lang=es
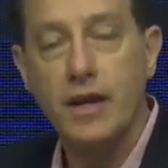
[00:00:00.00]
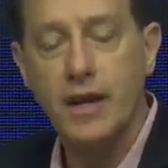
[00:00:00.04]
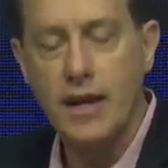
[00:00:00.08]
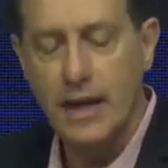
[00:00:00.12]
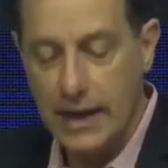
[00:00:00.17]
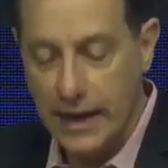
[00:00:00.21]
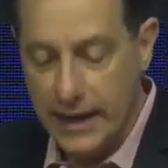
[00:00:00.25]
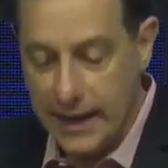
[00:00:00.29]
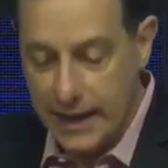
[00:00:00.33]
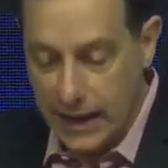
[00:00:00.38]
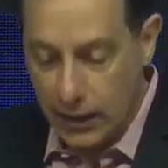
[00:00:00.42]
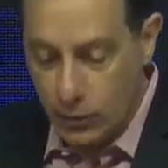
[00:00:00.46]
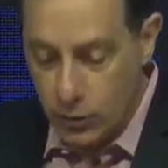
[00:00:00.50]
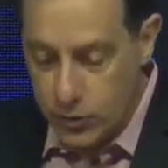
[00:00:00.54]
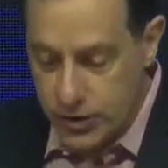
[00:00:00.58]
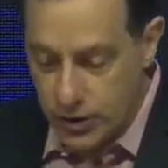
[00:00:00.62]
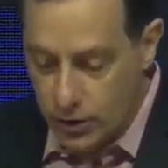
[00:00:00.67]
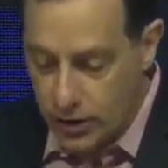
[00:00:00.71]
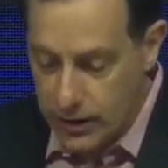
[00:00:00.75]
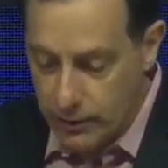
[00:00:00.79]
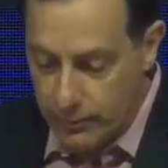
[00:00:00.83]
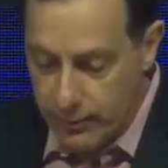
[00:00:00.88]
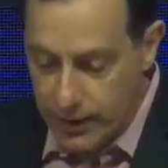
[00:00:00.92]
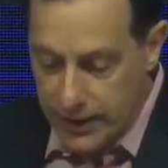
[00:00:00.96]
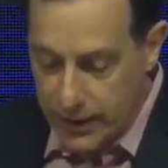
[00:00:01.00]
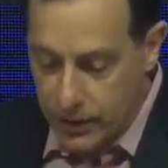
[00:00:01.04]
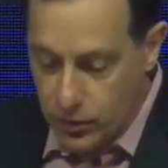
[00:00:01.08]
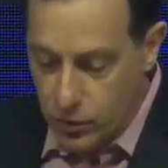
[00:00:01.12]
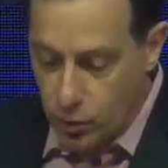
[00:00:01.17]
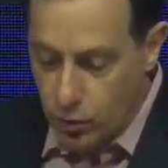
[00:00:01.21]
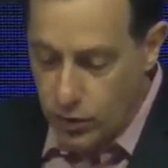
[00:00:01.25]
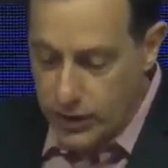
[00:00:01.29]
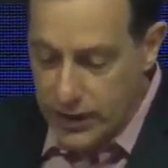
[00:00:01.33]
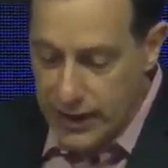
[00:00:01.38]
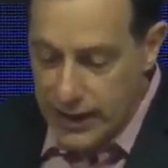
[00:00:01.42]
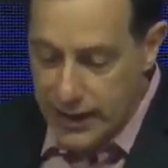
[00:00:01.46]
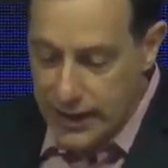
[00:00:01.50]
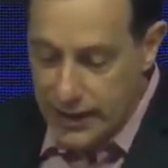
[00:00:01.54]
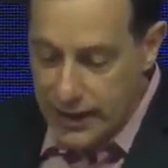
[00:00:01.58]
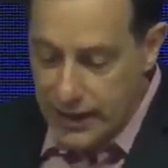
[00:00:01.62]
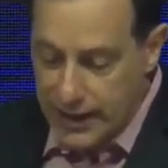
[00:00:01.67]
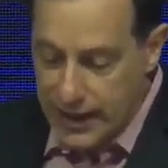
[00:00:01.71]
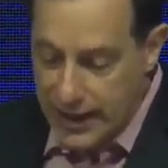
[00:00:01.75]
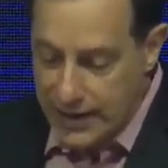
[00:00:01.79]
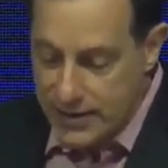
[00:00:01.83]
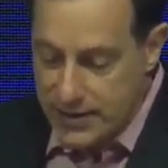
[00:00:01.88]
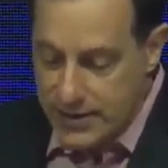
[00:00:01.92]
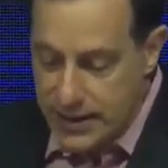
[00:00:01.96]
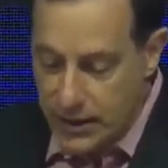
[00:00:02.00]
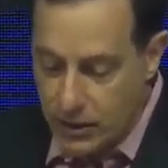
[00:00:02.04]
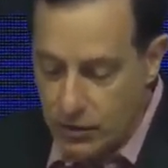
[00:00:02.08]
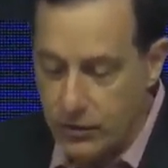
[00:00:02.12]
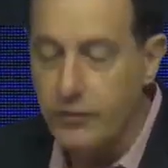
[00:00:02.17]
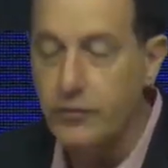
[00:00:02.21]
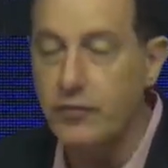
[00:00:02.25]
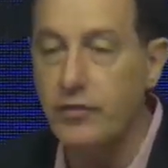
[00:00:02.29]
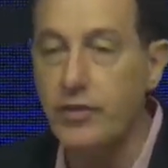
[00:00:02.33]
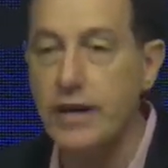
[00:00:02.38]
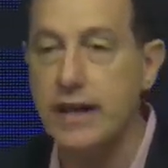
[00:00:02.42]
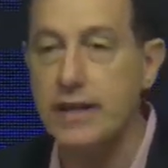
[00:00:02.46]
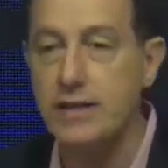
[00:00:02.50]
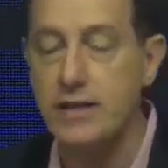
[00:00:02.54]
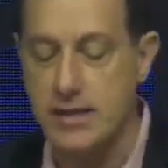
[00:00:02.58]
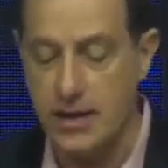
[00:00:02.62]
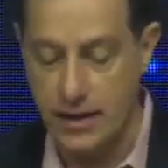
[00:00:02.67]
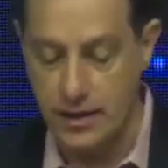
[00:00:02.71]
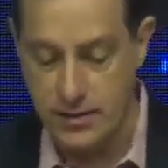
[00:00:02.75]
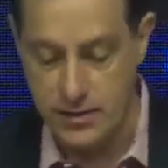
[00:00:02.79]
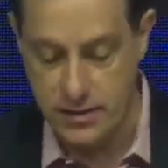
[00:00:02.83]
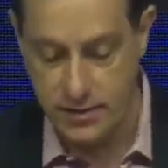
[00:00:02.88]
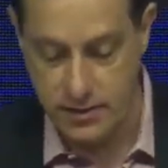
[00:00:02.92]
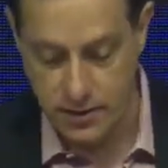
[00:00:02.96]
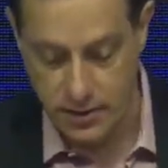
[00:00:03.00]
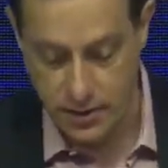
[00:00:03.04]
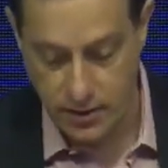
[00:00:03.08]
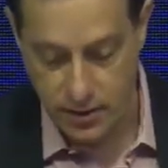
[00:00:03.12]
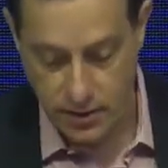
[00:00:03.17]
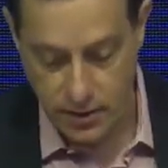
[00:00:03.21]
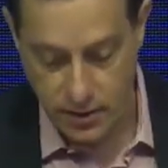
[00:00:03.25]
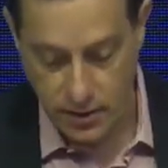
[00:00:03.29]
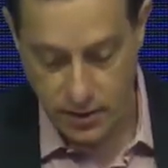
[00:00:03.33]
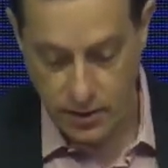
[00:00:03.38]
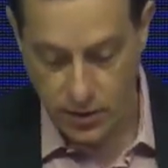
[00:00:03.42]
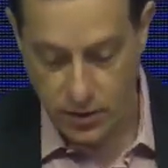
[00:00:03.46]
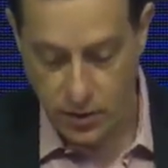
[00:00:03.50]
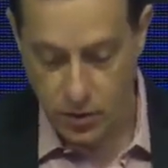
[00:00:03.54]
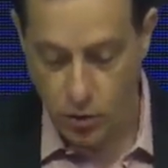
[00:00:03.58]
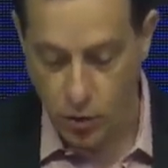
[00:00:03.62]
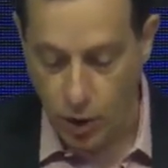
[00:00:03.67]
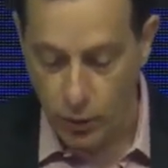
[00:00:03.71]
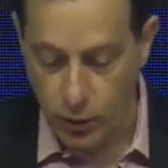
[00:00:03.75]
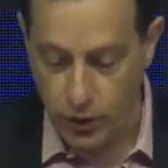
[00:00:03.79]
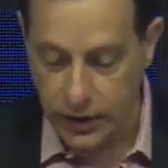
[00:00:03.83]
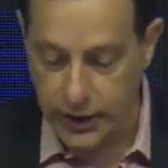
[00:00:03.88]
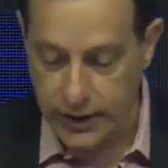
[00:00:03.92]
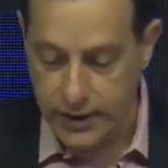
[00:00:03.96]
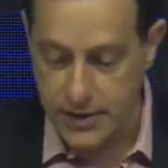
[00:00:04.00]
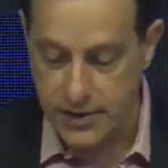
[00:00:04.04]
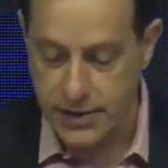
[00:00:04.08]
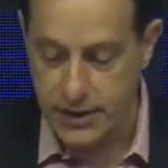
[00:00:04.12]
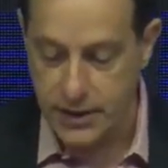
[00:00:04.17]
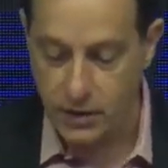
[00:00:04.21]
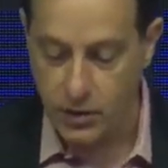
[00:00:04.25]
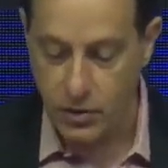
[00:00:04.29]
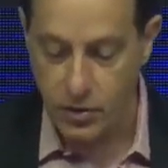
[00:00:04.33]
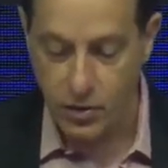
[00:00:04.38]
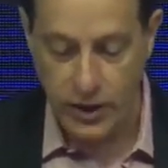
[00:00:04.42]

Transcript: Le causaron amargura, le lanzaron flechas, lo aborrecieron los